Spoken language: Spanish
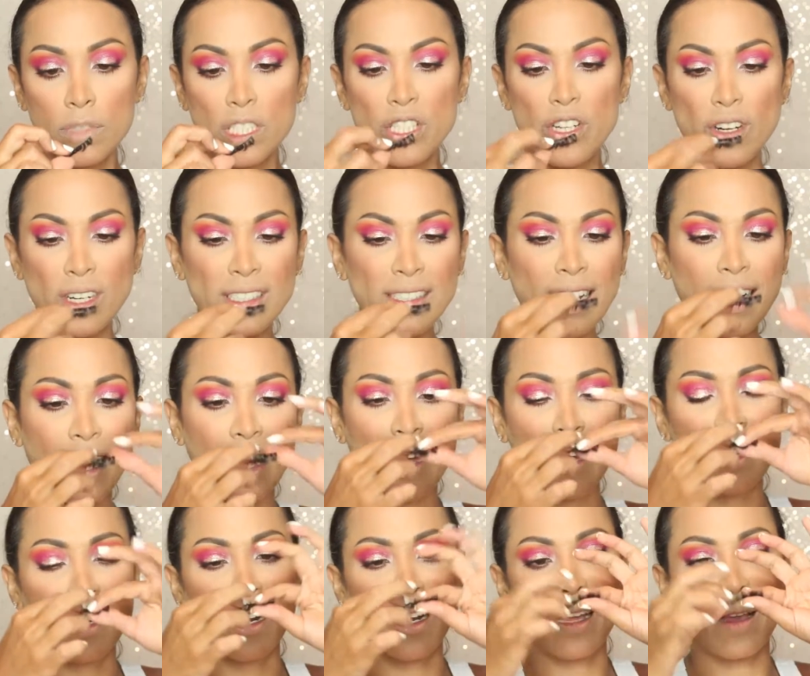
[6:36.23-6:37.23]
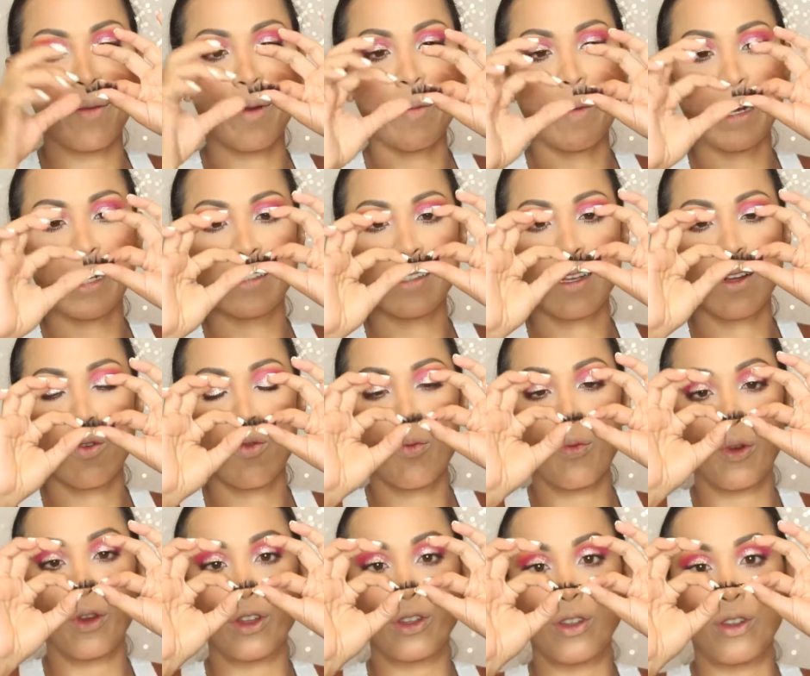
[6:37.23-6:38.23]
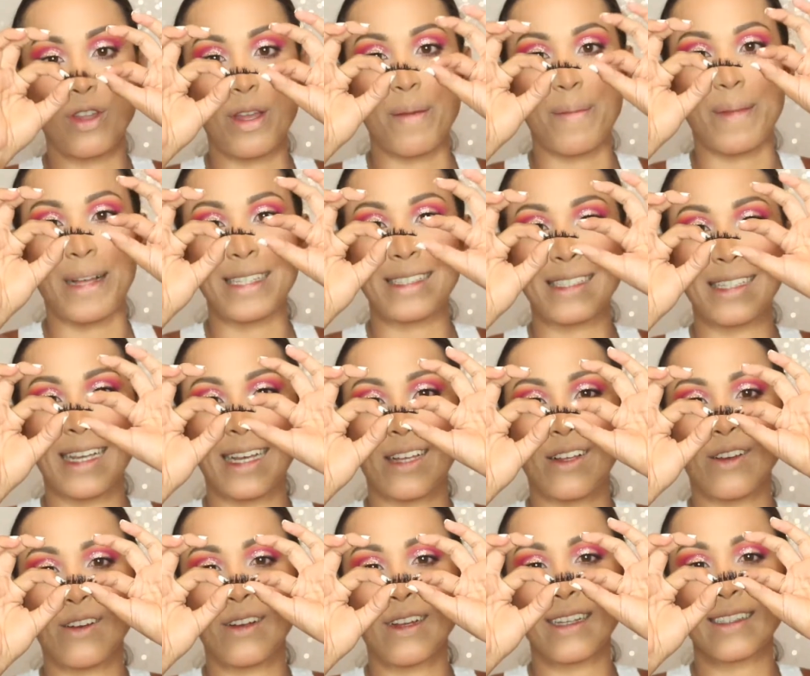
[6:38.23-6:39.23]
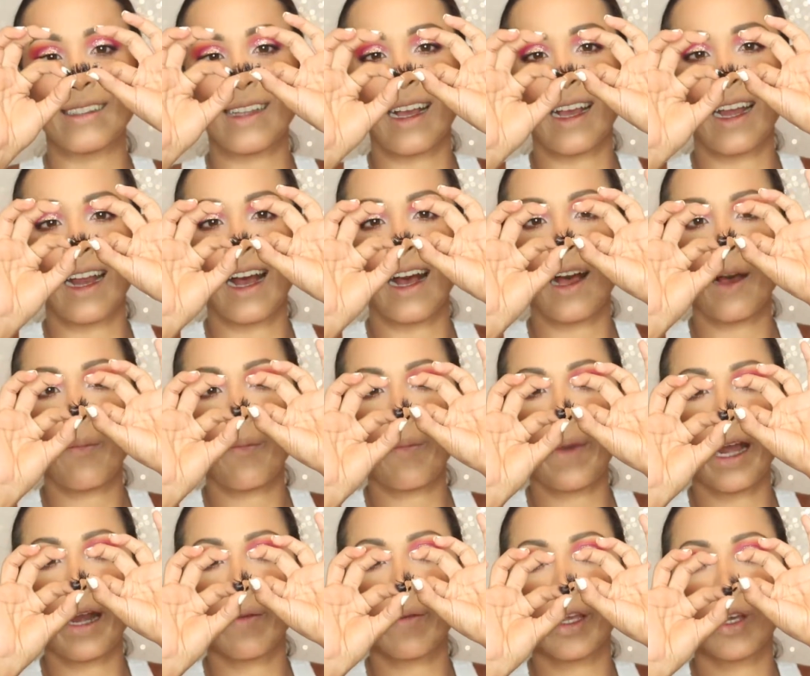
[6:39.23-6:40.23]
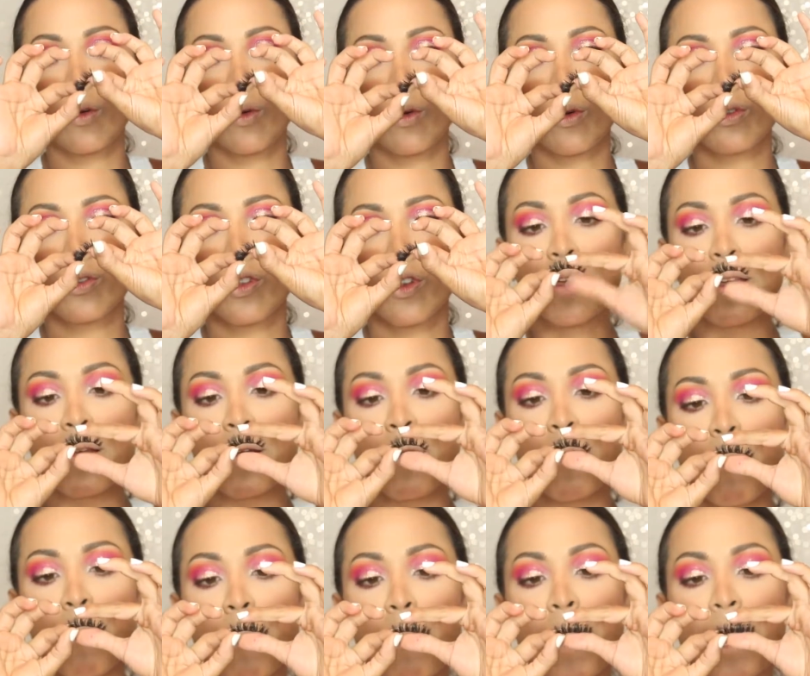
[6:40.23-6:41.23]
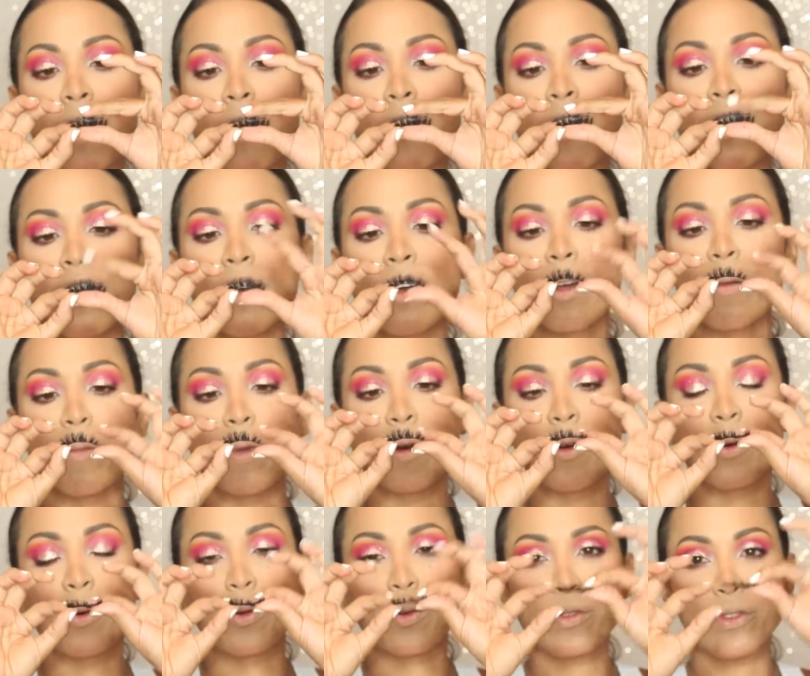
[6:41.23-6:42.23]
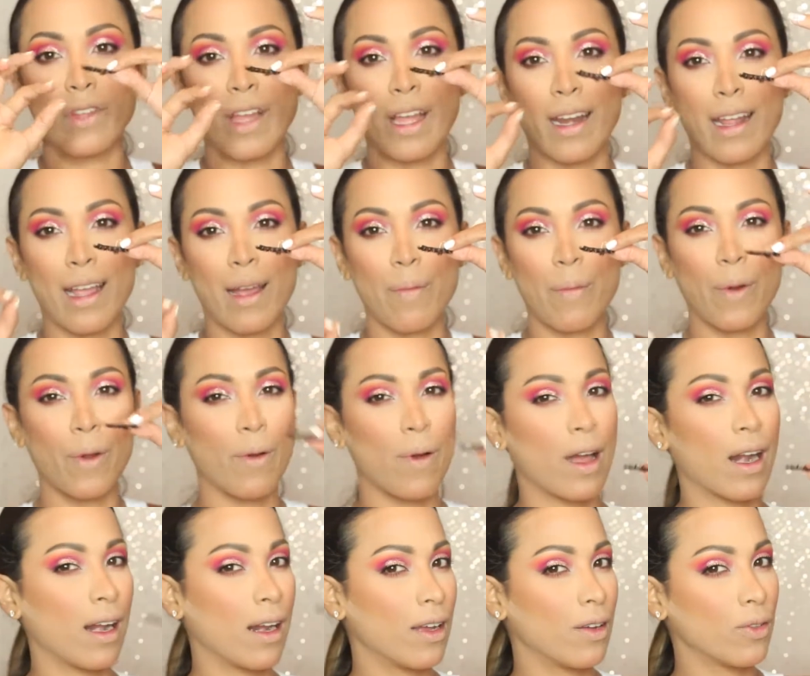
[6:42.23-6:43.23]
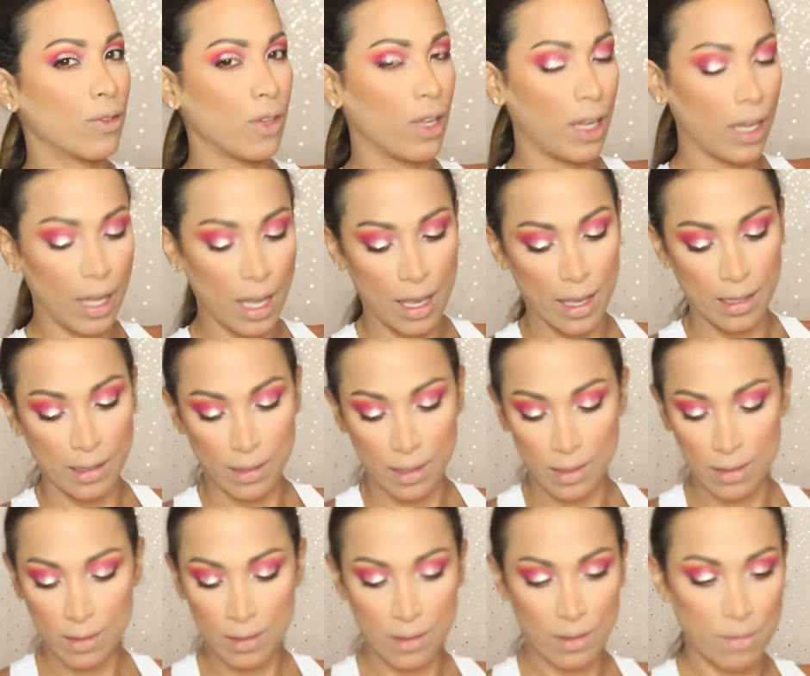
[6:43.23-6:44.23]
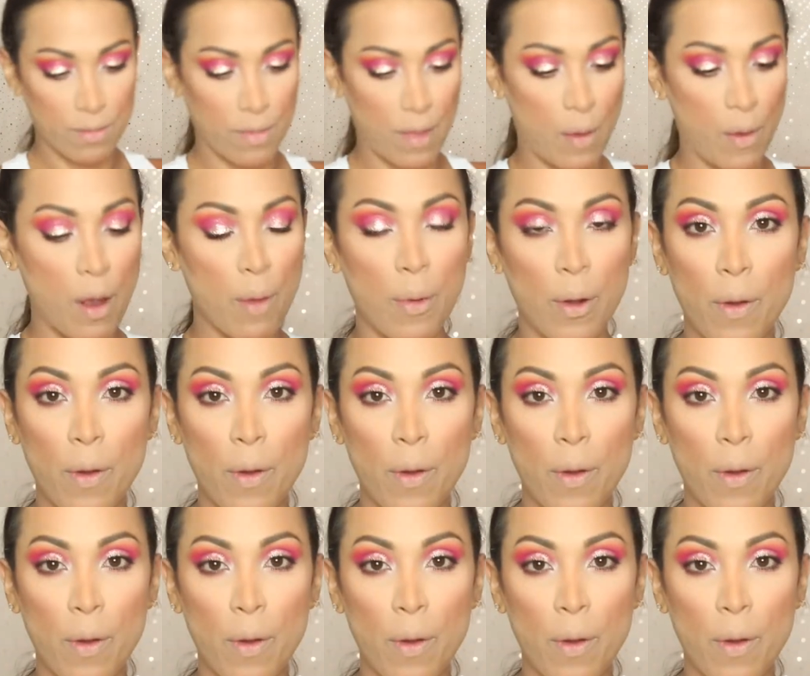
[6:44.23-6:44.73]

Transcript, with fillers: Yo la saqué y en realidad me parecen un poquito demasiado exageradas para mi gusto. Pero creo que me gustaría probarlas. ¿Ustedes qué dicen? Vamos a